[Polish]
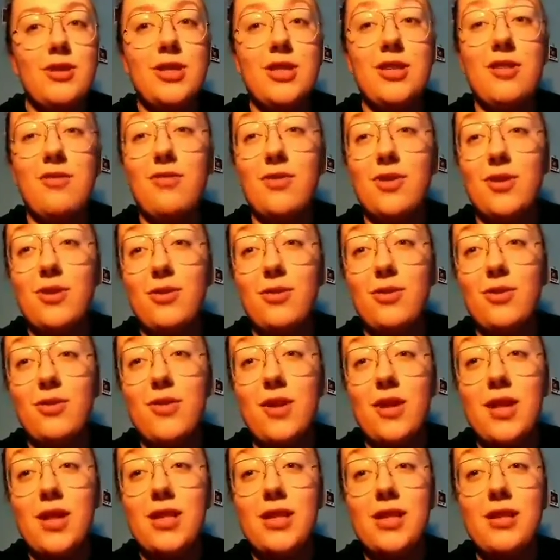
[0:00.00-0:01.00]
czy nam wyślą
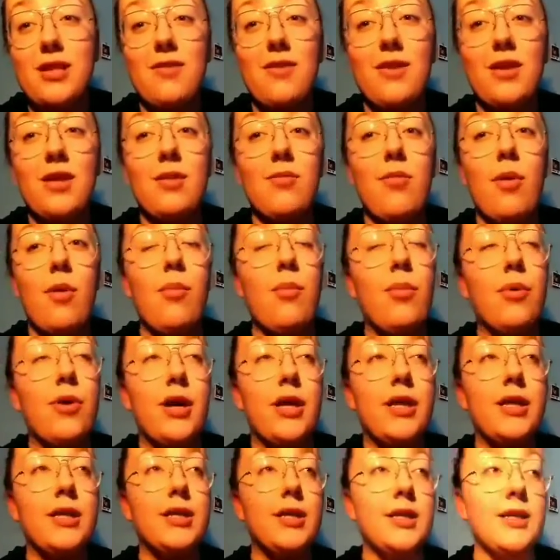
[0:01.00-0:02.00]
świadectwa, nie mam
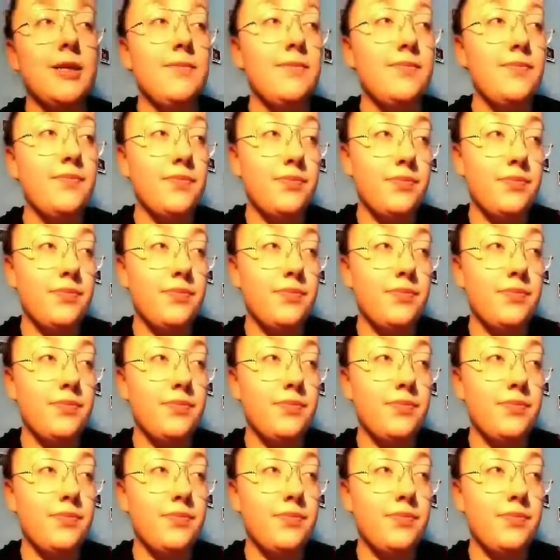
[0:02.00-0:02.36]
pojęcia.